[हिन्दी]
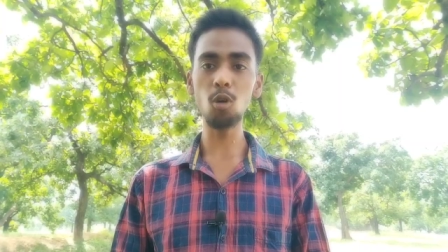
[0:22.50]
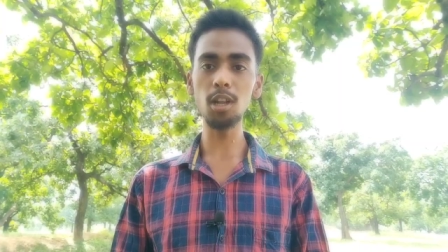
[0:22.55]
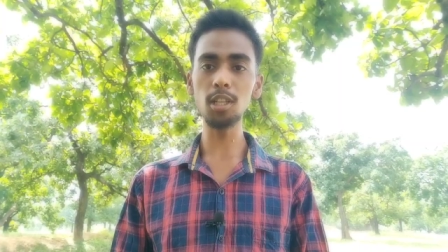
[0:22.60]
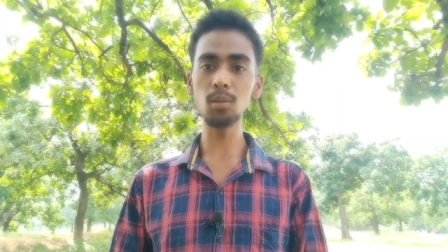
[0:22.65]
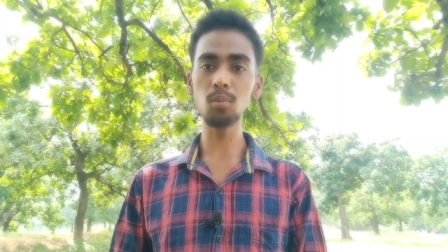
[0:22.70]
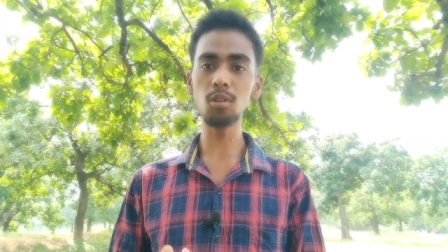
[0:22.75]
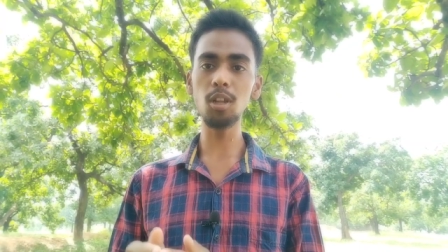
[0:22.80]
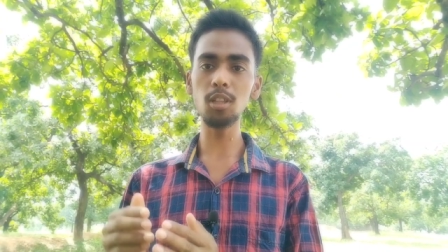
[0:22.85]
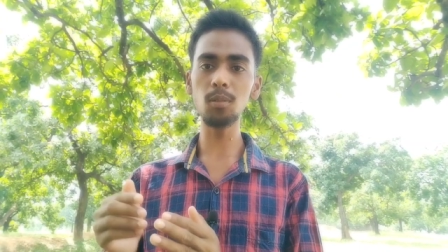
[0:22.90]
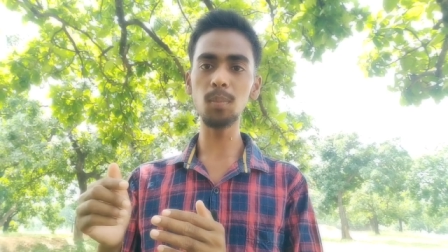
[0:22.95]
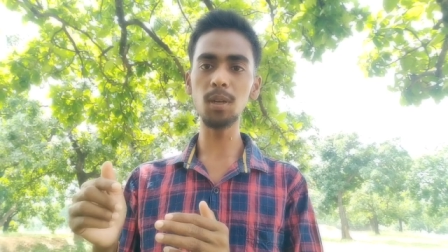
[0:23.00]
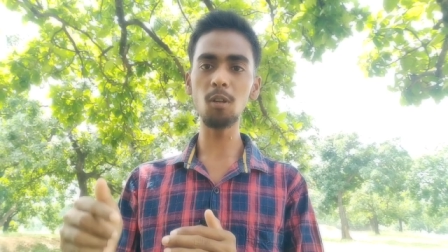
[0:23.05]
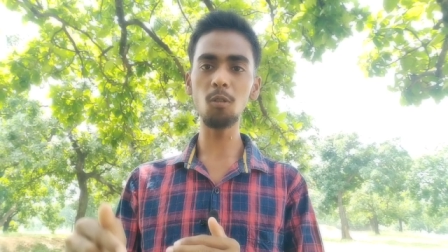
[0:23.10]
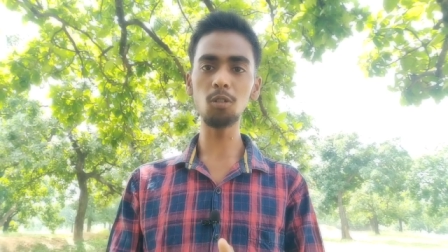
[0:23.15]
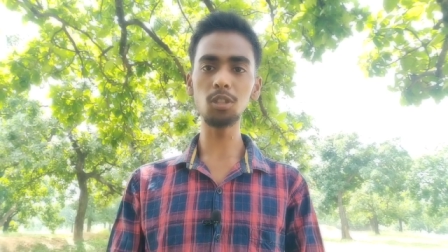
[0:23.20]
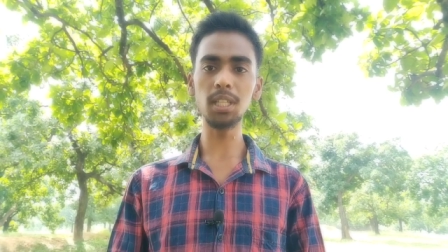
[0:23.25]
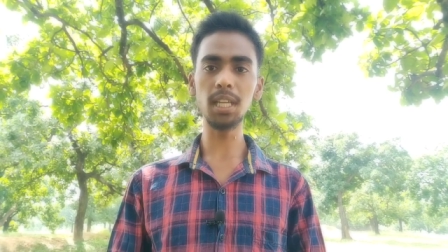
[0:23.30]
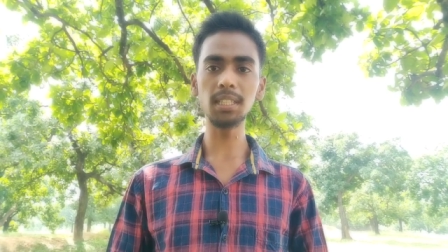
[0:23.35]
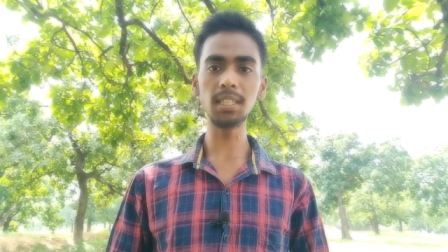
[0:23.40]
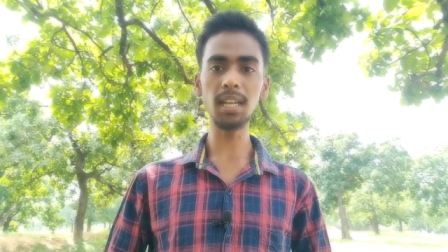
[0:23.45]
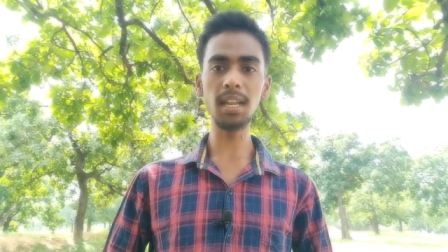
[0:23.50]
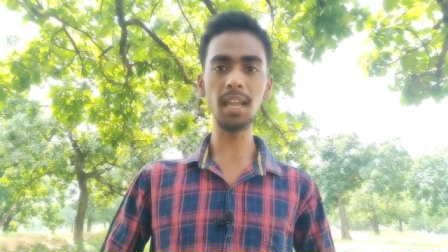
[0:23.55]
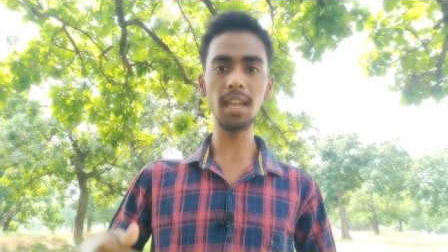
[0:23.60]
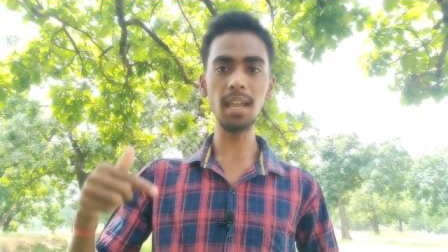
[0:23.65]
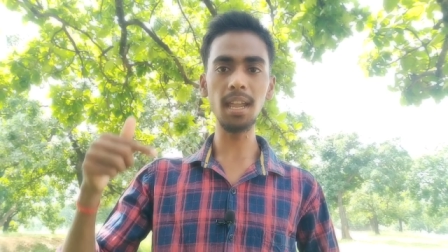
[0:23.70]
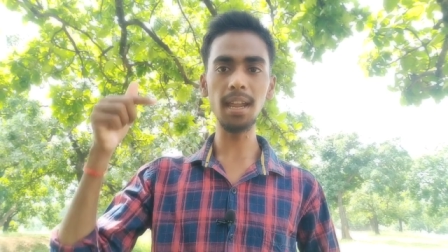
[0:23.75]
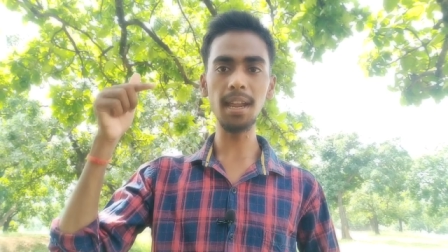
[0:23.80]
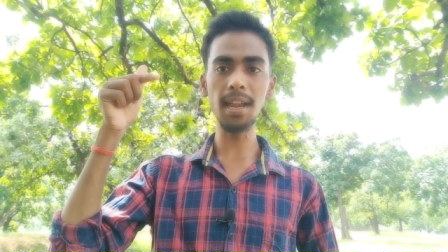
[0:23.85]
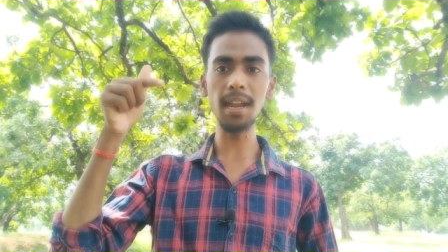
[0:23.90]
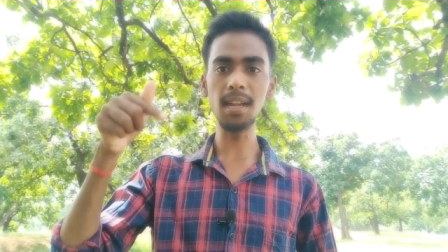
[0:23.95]
ही नॉलेज है वीडियो को देखते
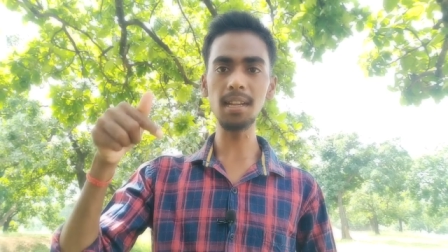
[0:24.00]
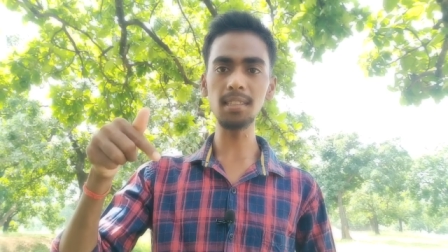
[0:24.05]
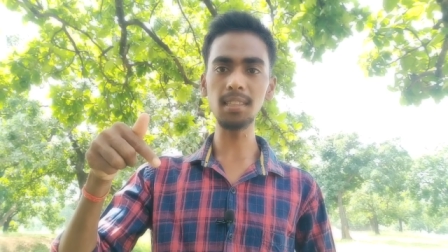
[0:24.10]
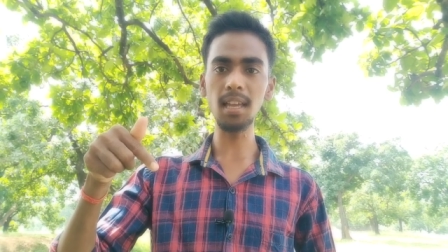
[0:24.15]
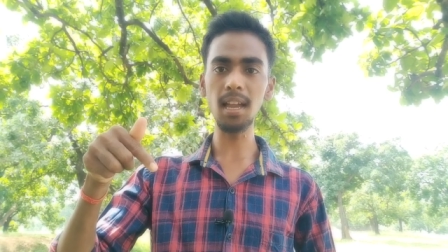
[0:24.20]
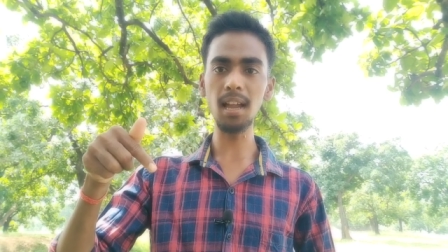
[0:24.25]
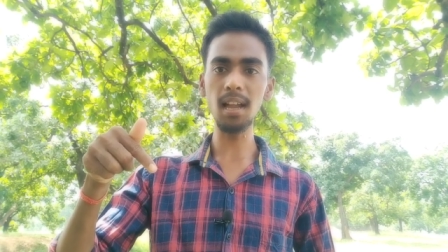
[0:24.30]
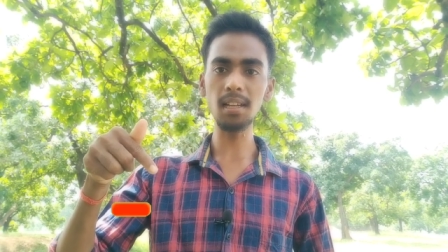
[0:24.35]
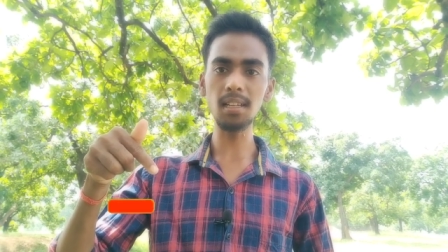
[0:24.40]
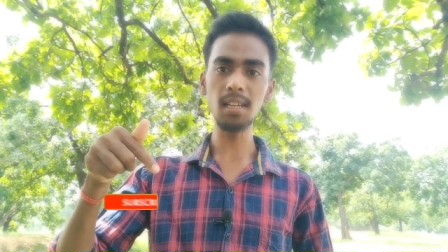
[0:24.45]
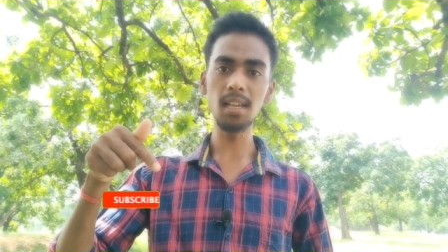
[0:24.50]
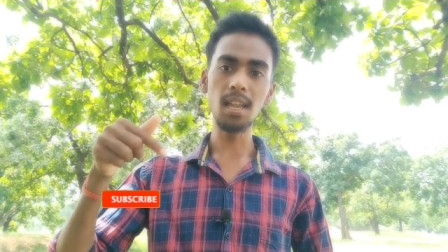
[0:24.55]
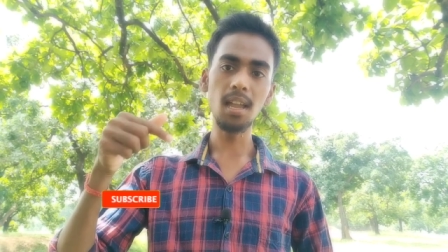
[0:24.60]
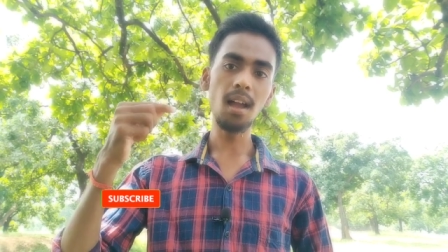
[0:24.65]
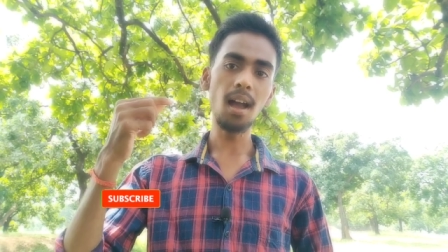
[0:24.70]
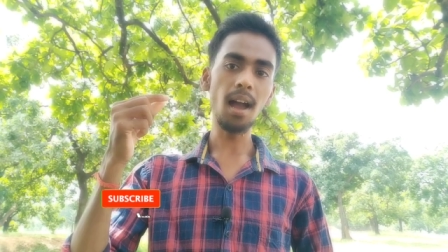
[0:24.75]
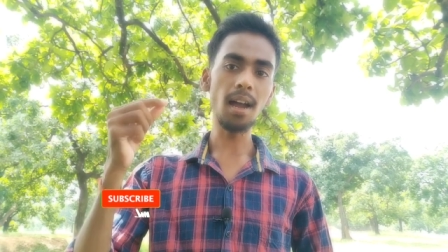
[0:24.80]
रहे एंड तक